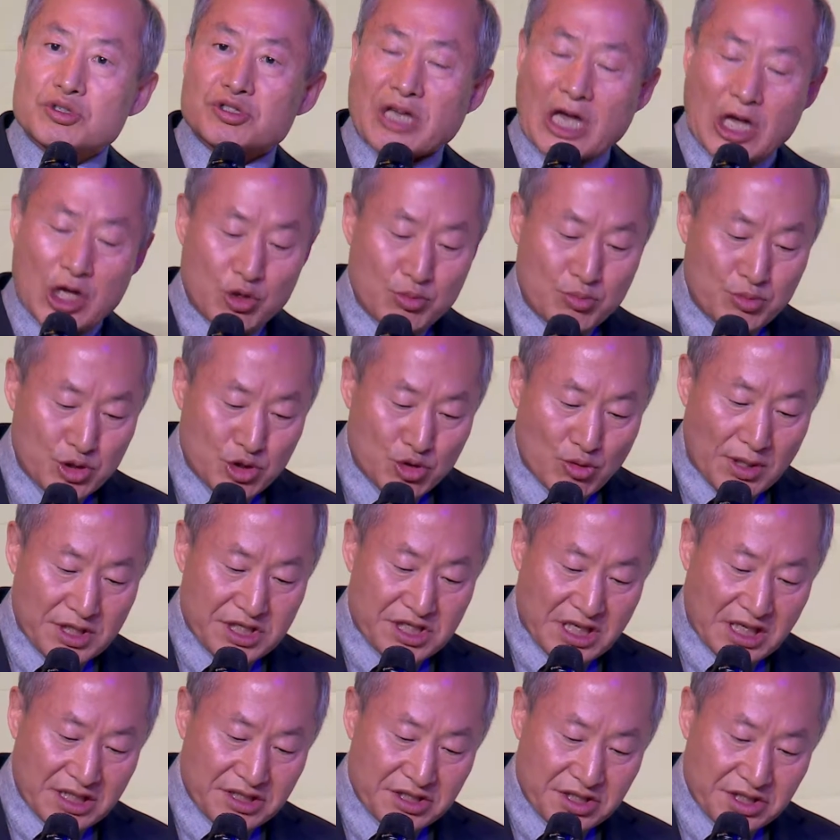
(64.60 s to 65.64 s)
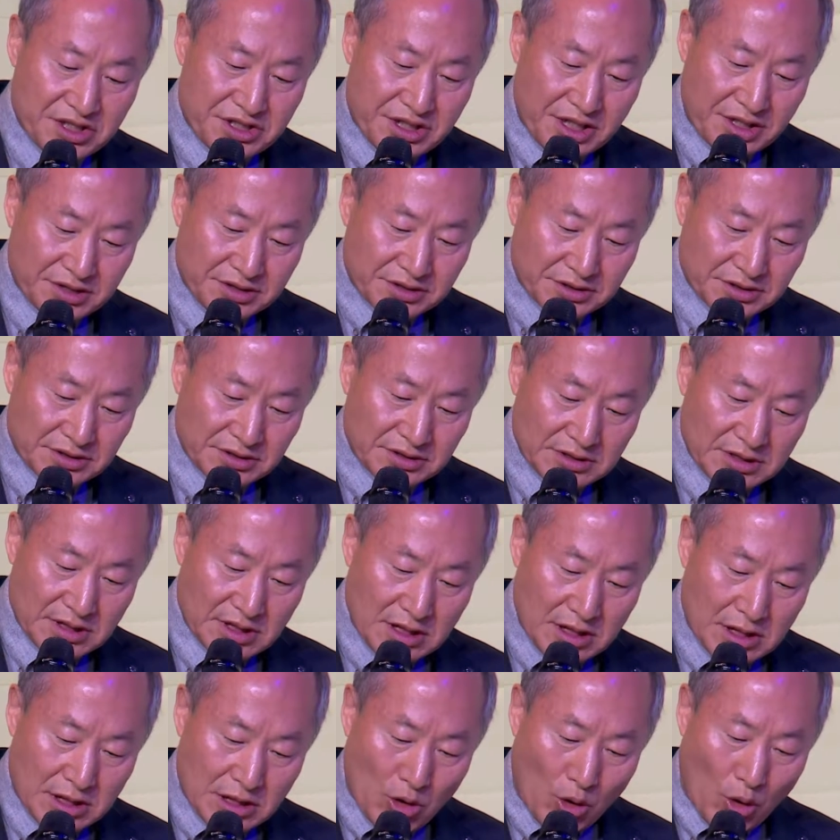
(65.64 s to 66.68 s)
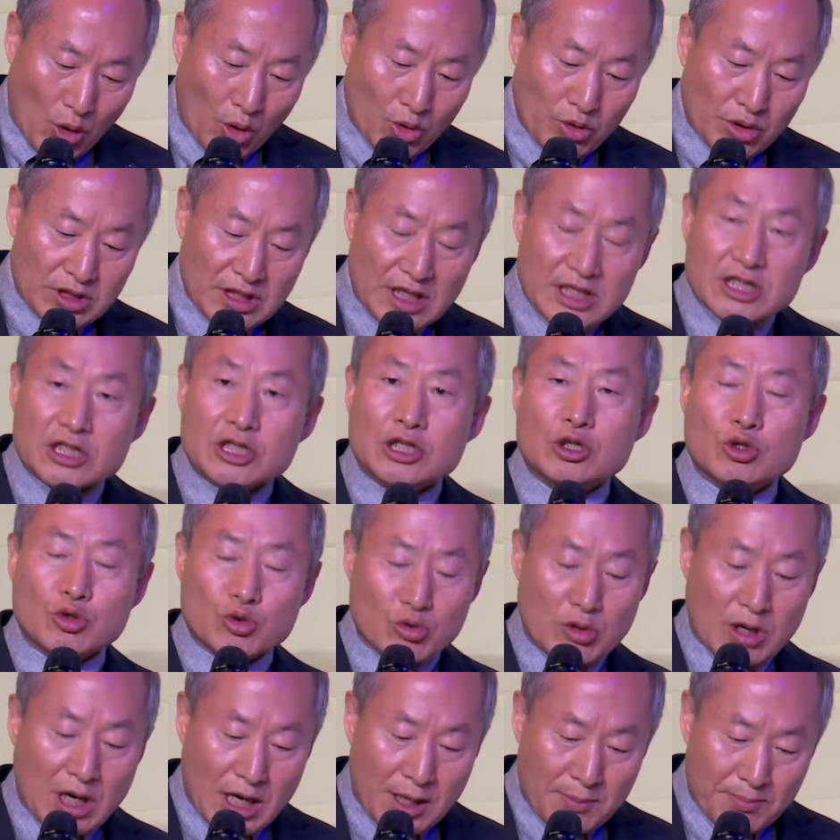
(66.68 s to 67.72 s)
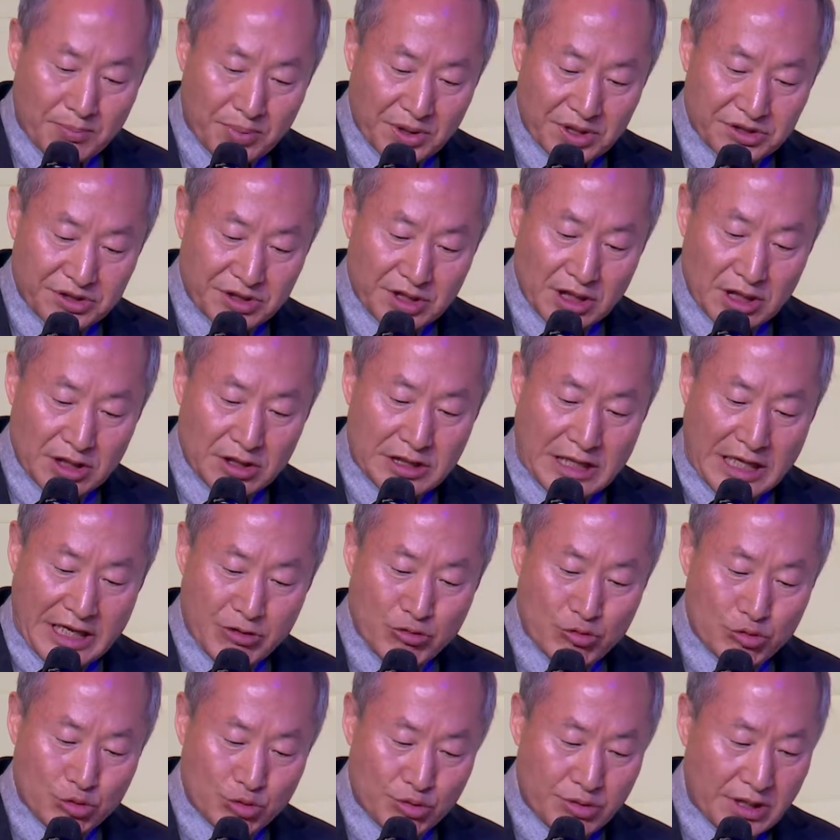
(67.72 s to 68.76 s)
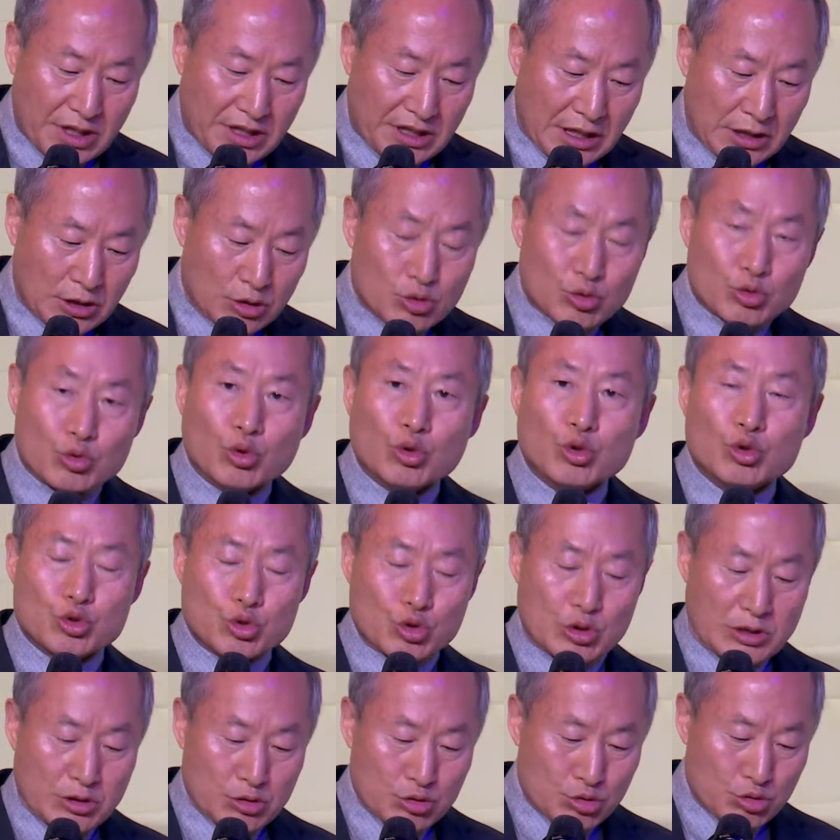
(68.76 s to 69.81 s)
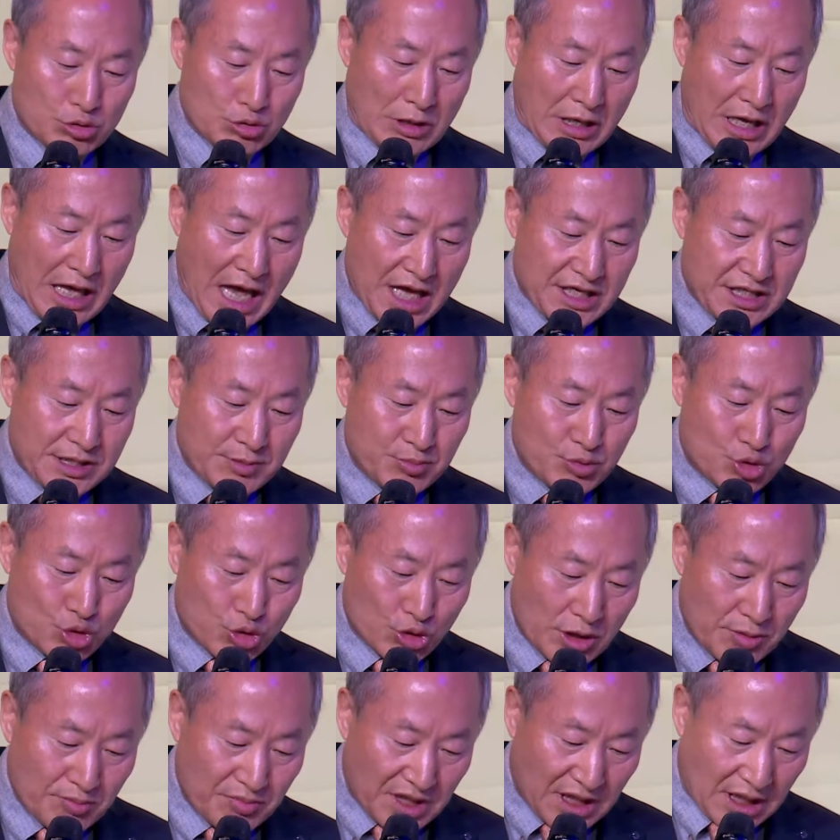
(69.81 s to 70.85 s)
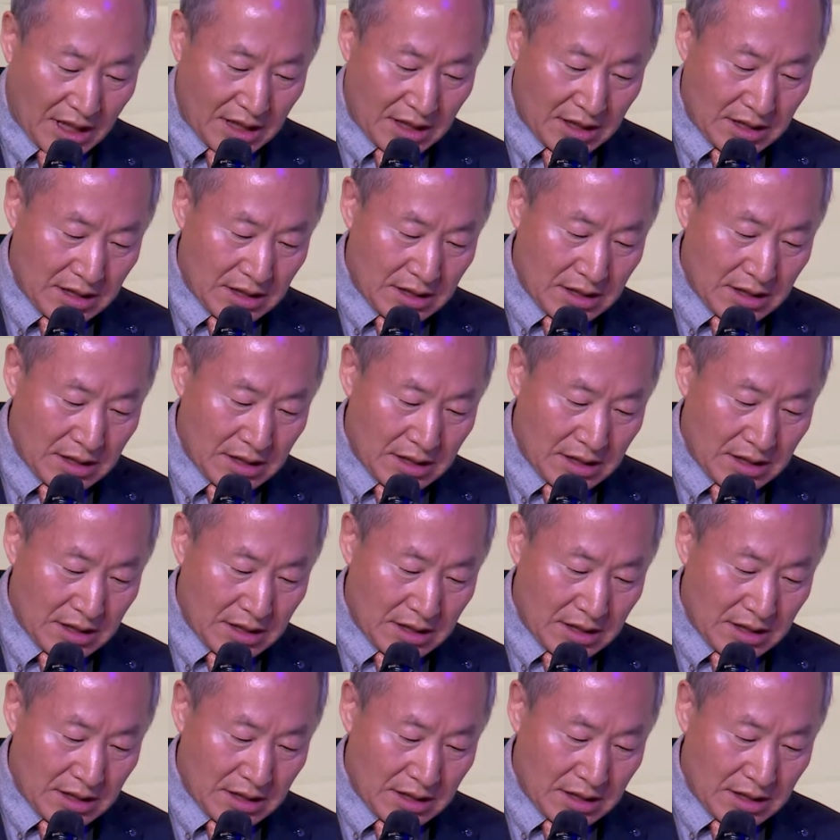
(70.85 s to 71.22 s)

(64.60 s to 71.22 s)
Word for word: 자유민주화 시장경제는 오늘날 인류가 번영을 누리게 된 두 핵심 축입니다.